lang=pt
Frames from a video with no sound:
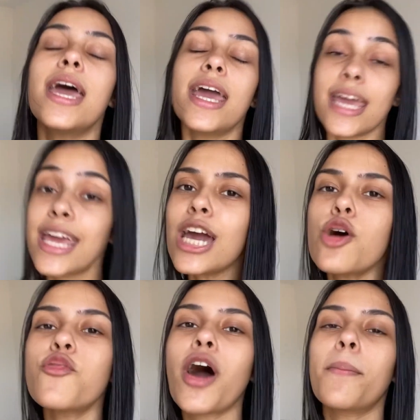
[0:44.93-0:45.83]
E
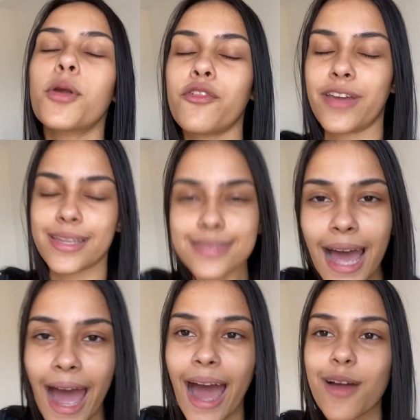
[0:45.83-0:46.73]
eu vou
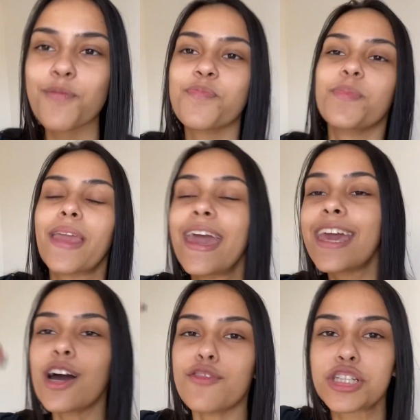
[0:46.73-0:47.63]
aproveitar e
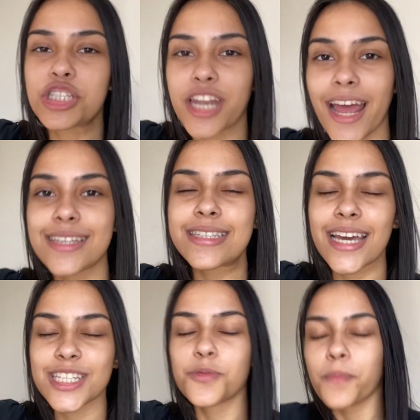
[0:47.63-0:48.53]
eu vou tirar esse
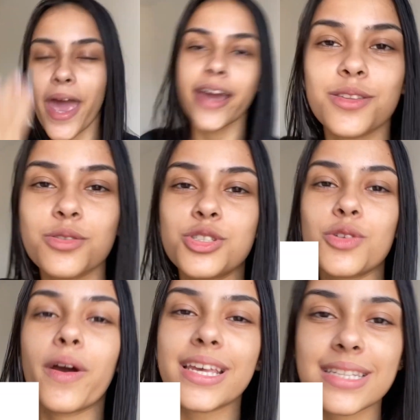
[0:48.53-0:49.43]
aspecto de
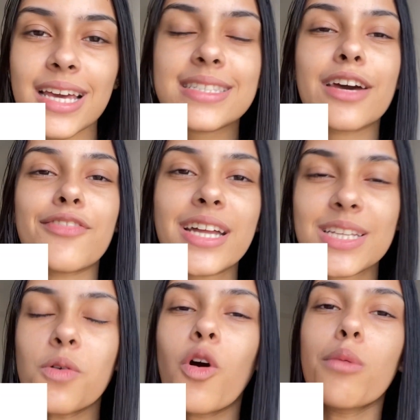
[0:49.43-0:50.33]
Wesley
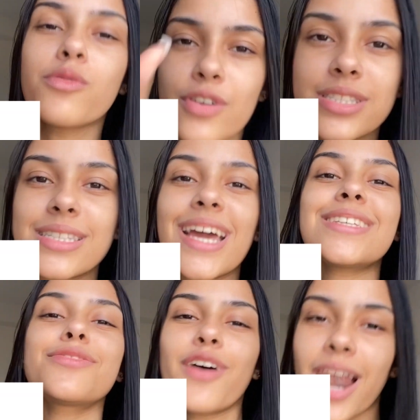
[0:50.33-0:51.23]
Safadão, como
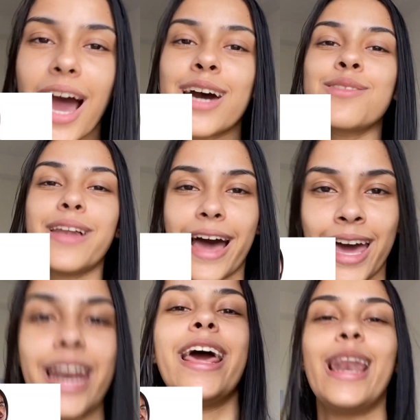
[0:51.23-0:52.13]
vocês falaram lá,
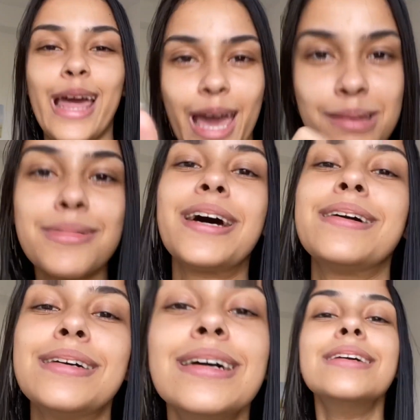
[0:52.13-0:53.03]
né? Lembra?
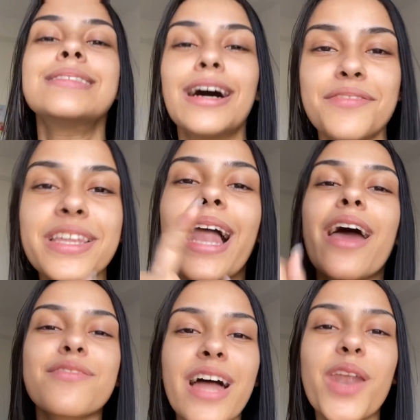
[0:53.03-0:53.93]
Tava em
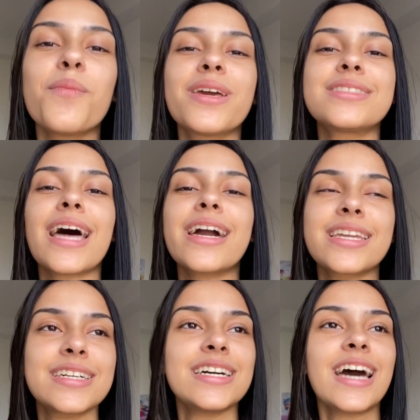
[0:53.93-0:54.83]
live lá no meu
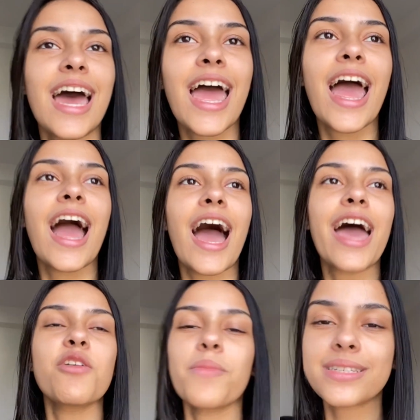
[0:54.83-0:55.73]
Instagram.
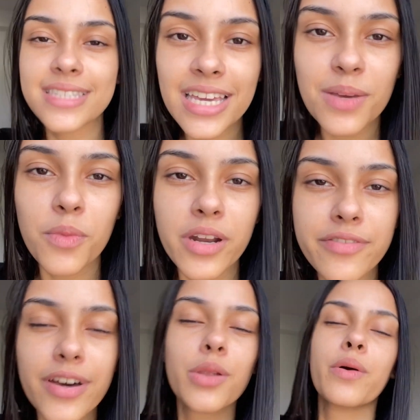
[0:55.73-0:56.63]
Aí uma seguimora
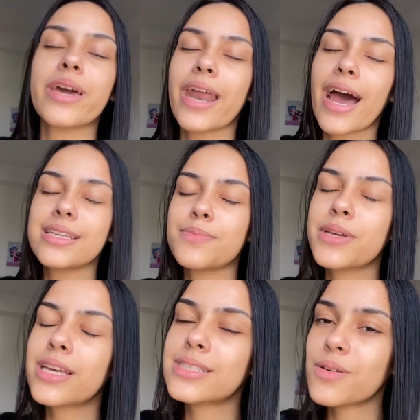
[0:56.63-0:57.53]
falou, Grazi, por
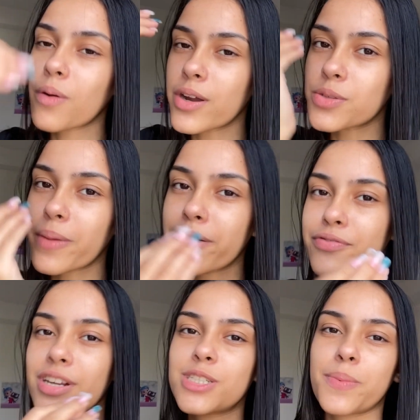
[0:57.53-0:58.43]
que, que você não corta uma
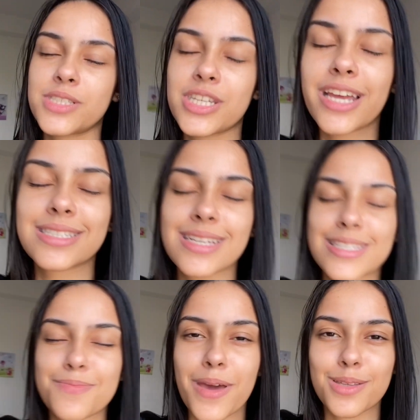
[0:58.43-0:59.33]
franja pra tirar esse
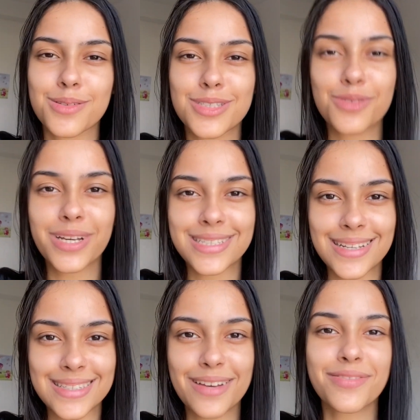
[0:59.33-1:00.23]
aspecto de
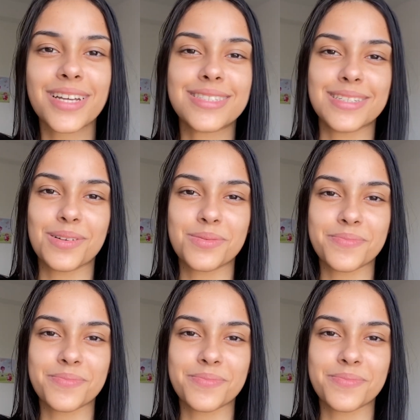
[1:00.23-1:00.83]
Wesley Safadão?